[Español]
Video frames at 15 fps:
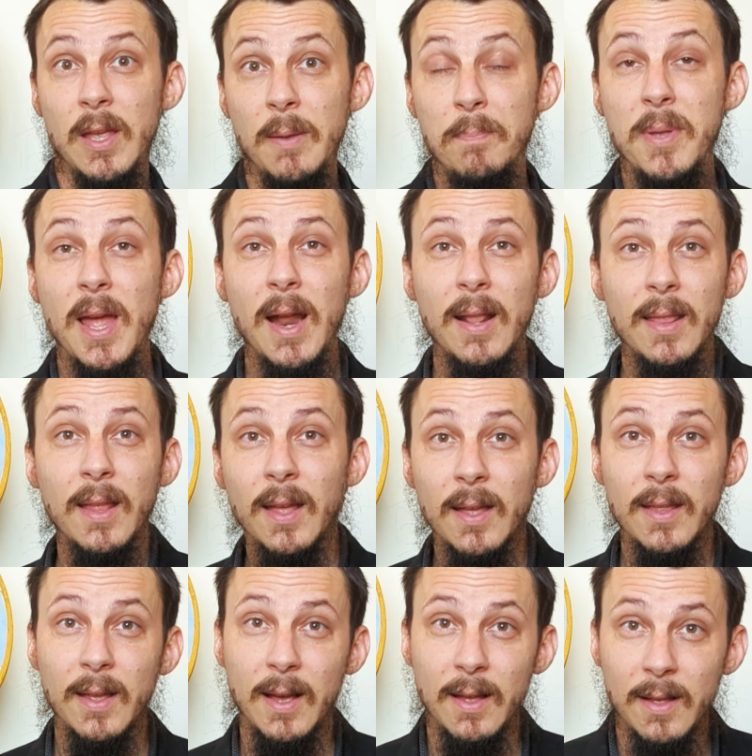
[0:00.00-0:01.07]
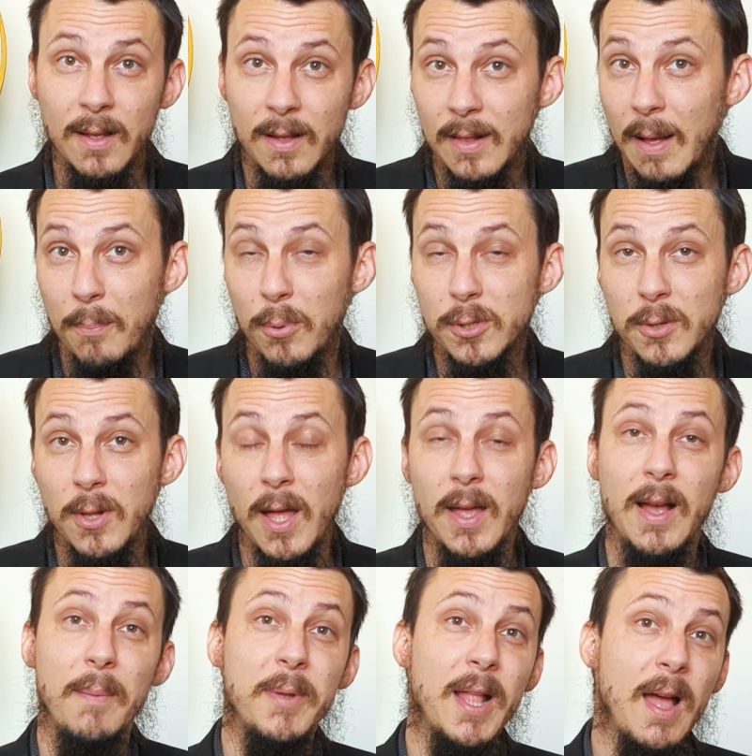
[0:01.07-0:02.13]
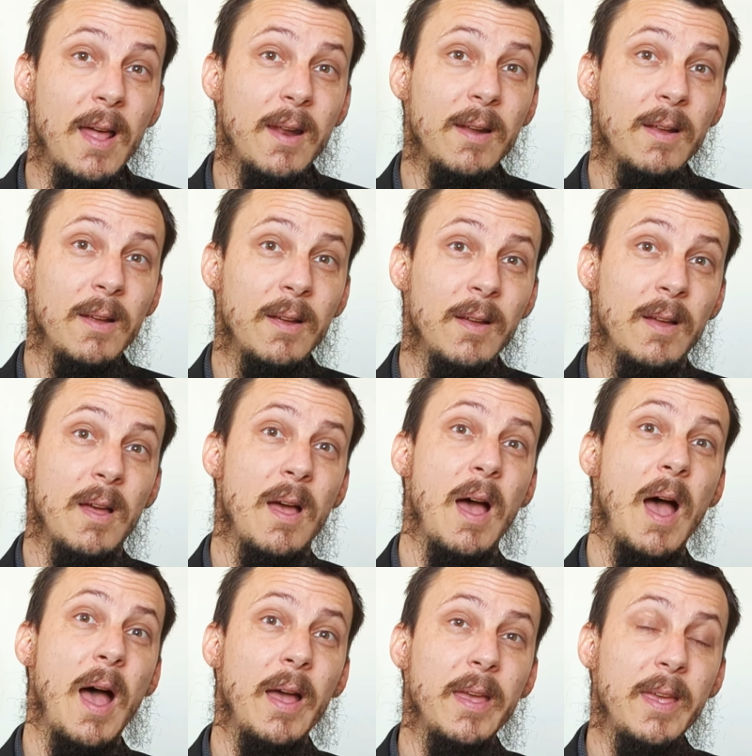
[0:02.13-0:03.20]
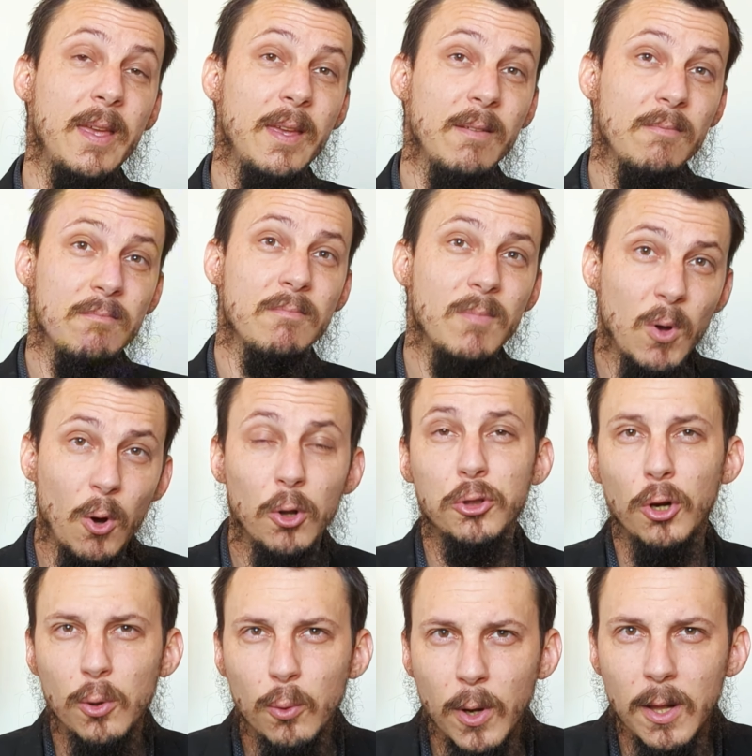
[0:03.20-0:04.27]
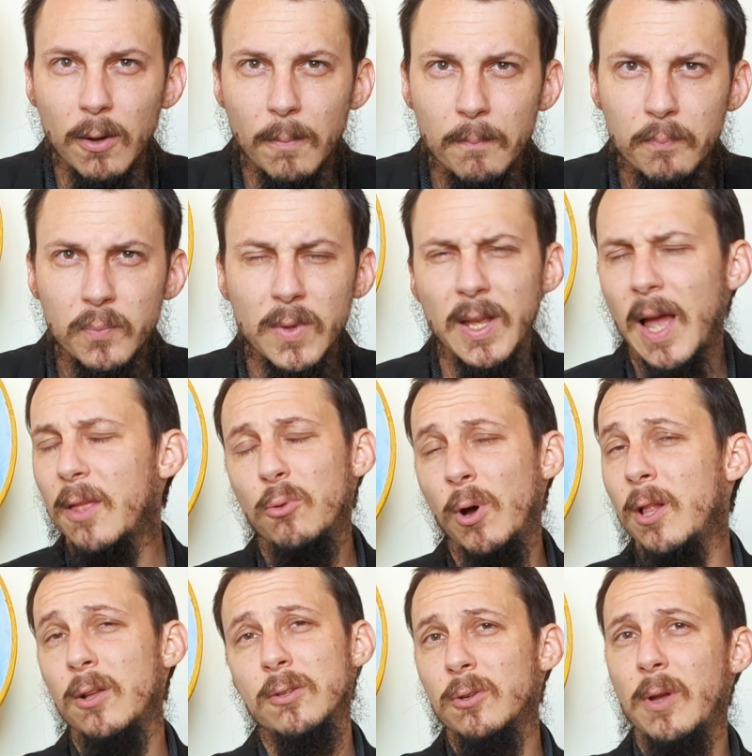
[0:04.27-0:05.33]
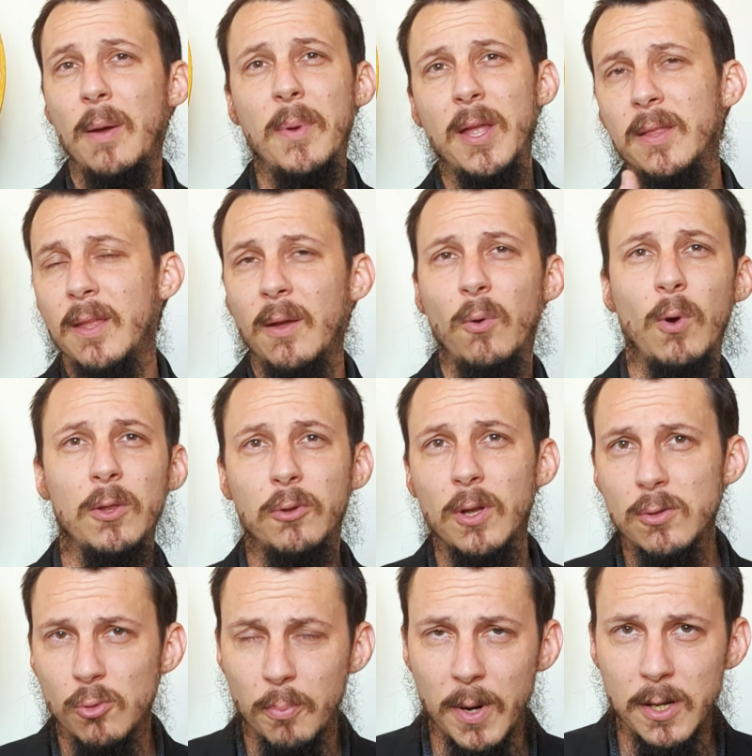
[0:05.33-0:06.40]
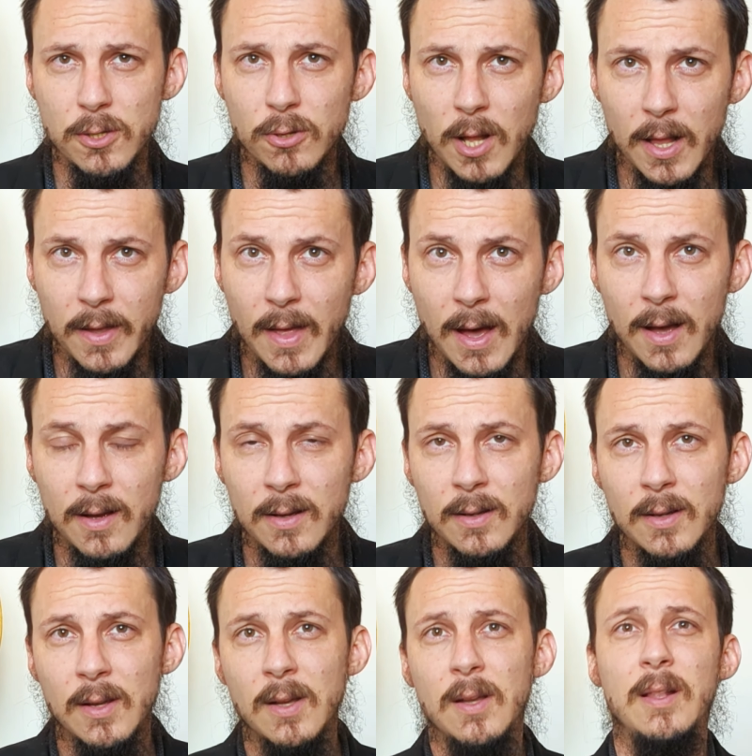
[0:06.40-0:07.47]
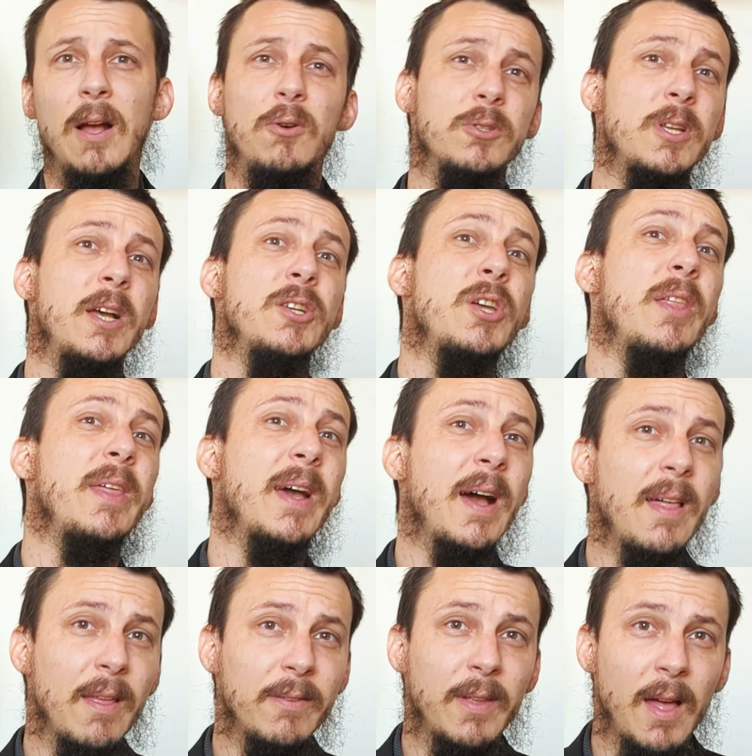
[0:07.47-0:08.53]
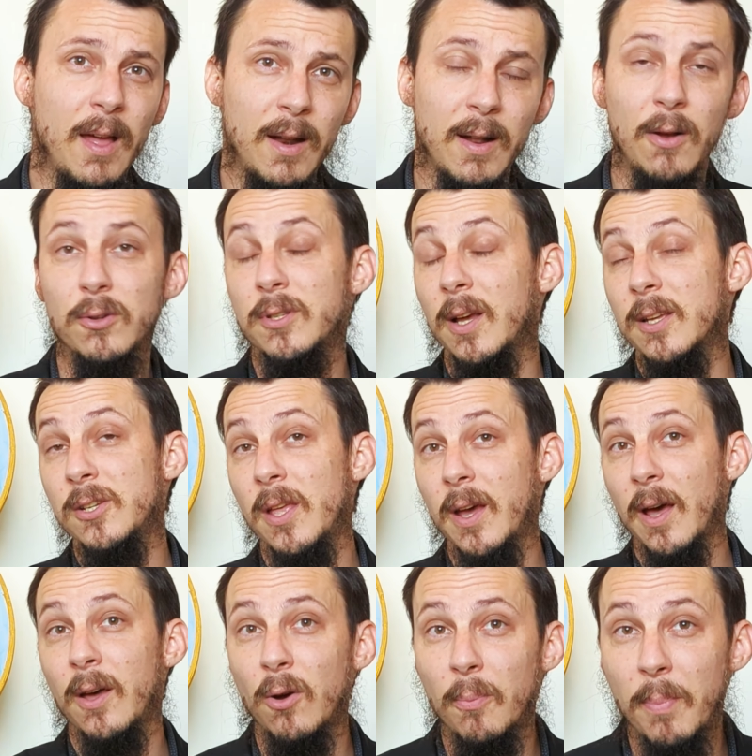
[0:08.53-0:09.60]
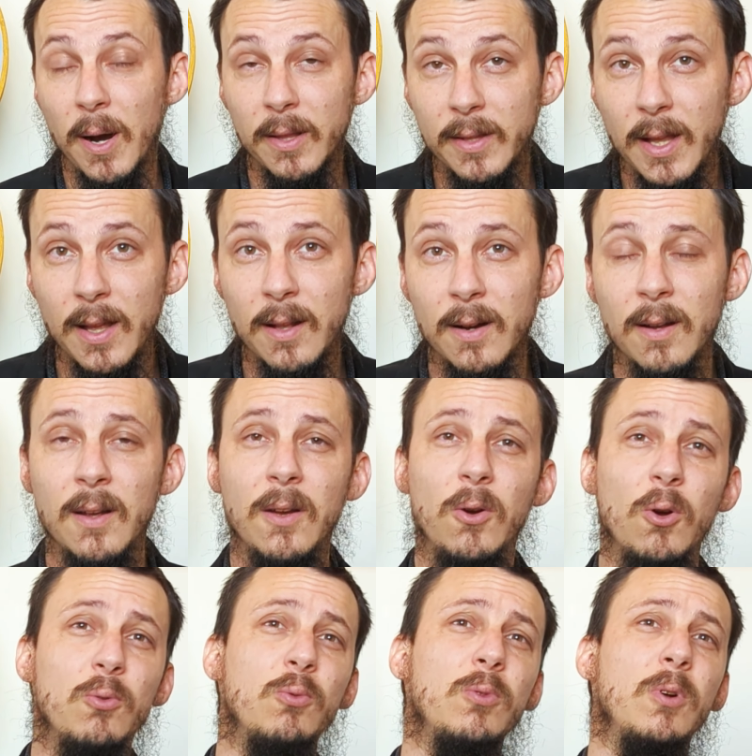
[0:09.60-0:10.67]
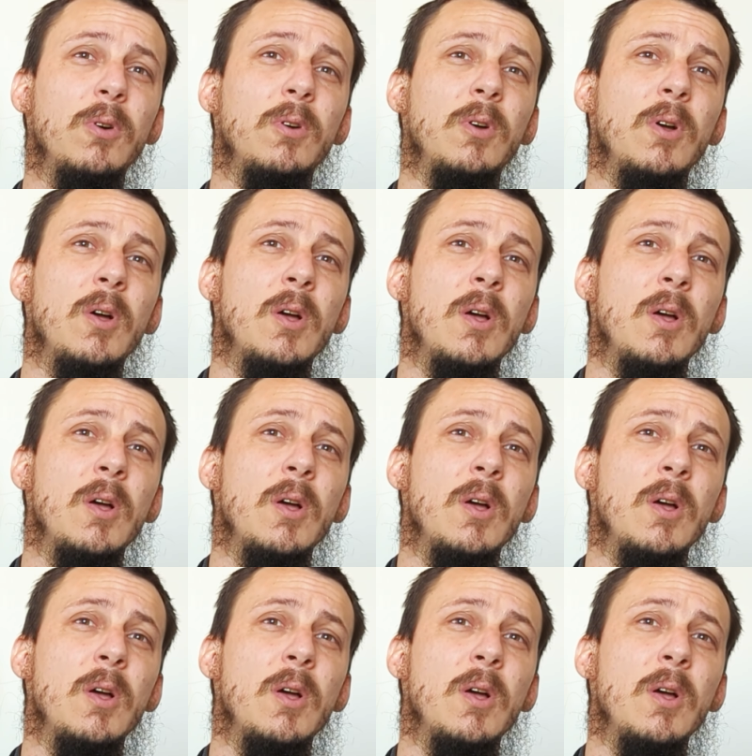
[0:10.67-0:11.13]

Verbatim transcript: y pierde eh, la posibilidad de caminar, hay otro duelo. Y hay duelos, obviamente, en cuanto a su personalidad, las cosas que ya deja de hacer, las cosas que ya deja de compartir con uno.